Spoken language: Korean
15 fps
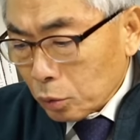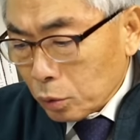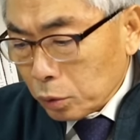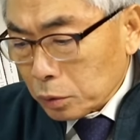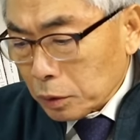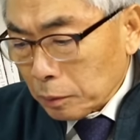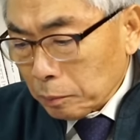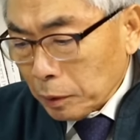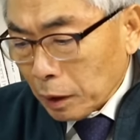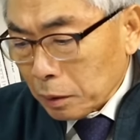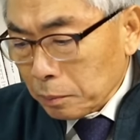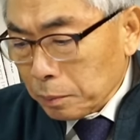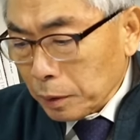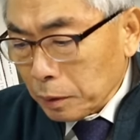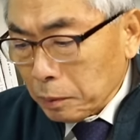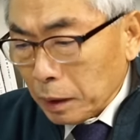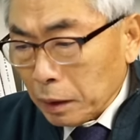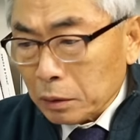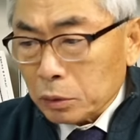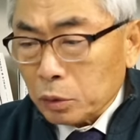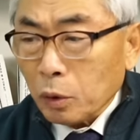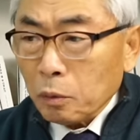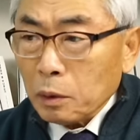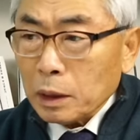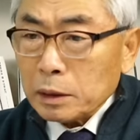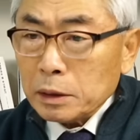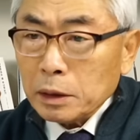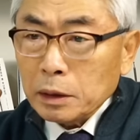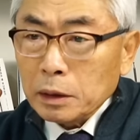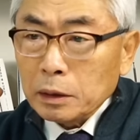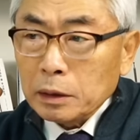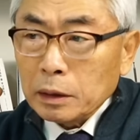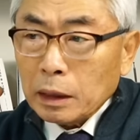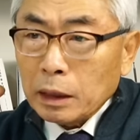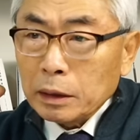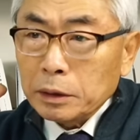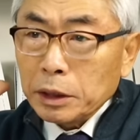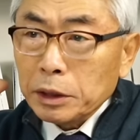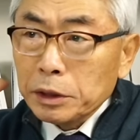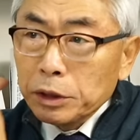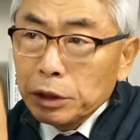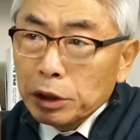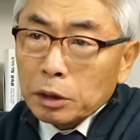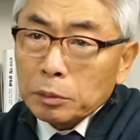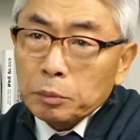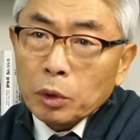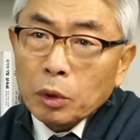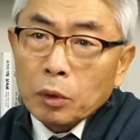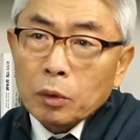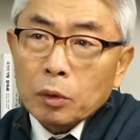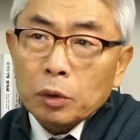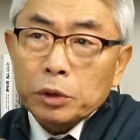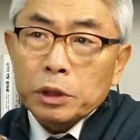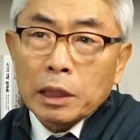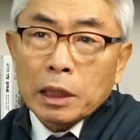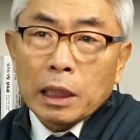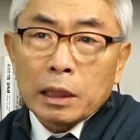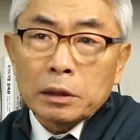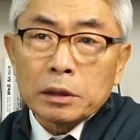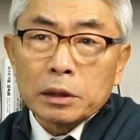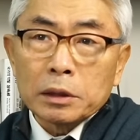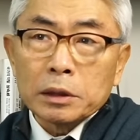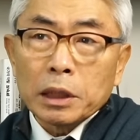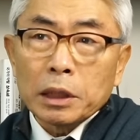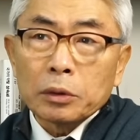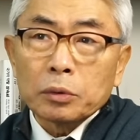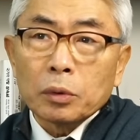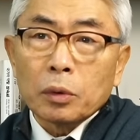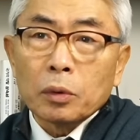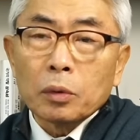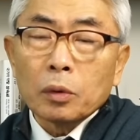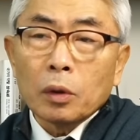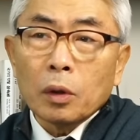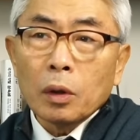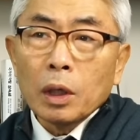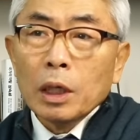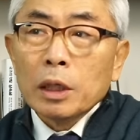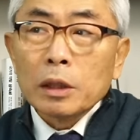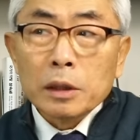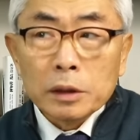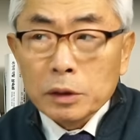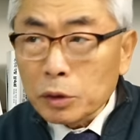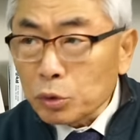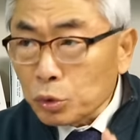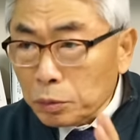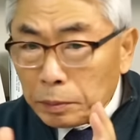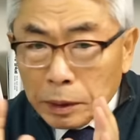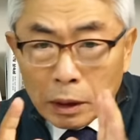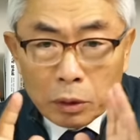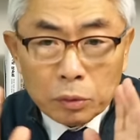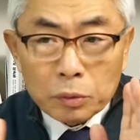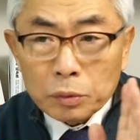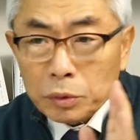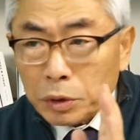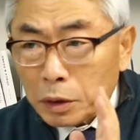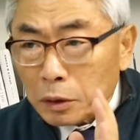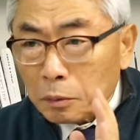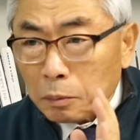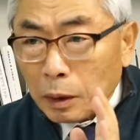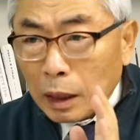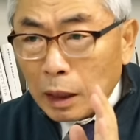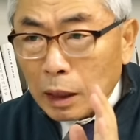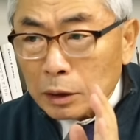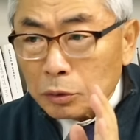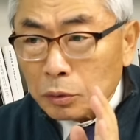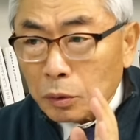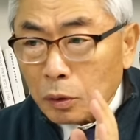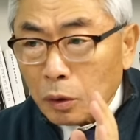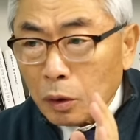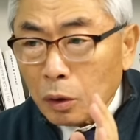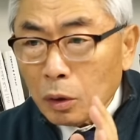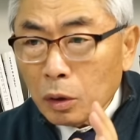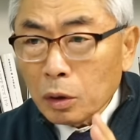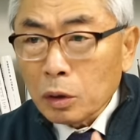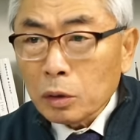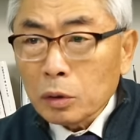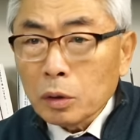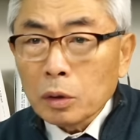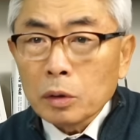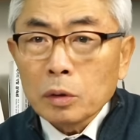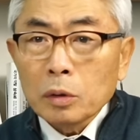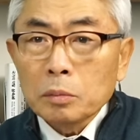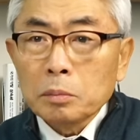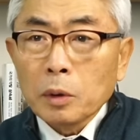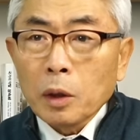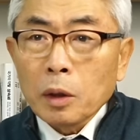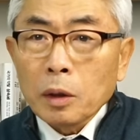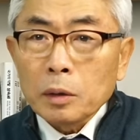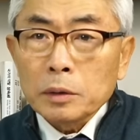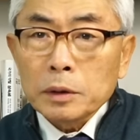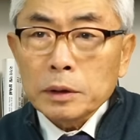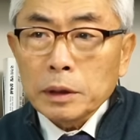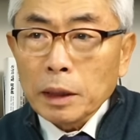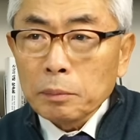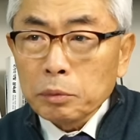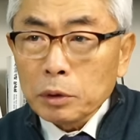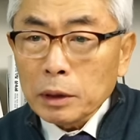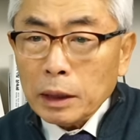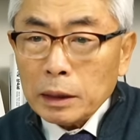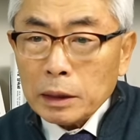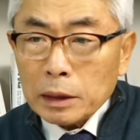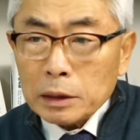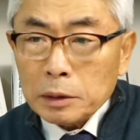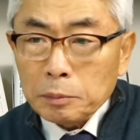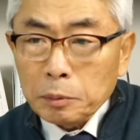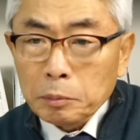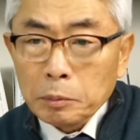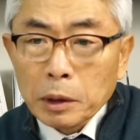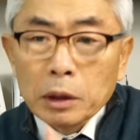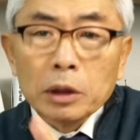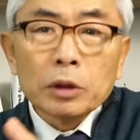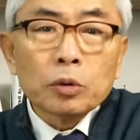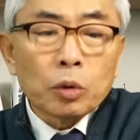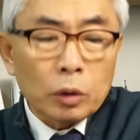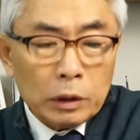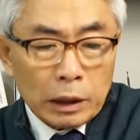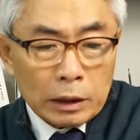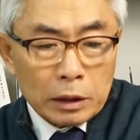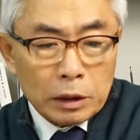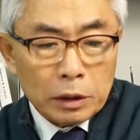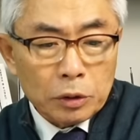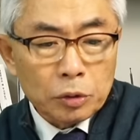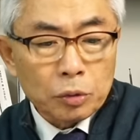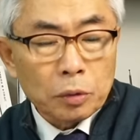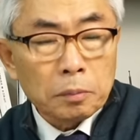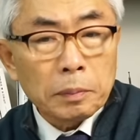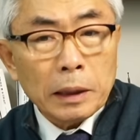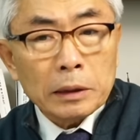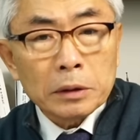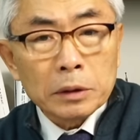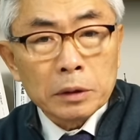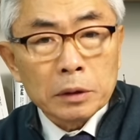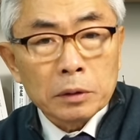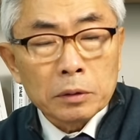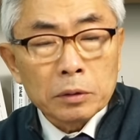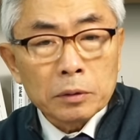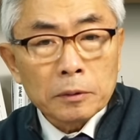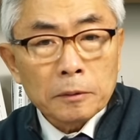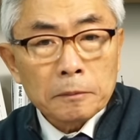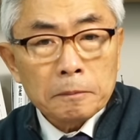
국힘당은 법안을 통과시키거나 할 때 이념도 없고 정강정책도 없고 그저 주변의 눈치를 봐가지고 뭐 세불리하다 싶으면 얼른 도장 찍어주고 빠지는 거죠.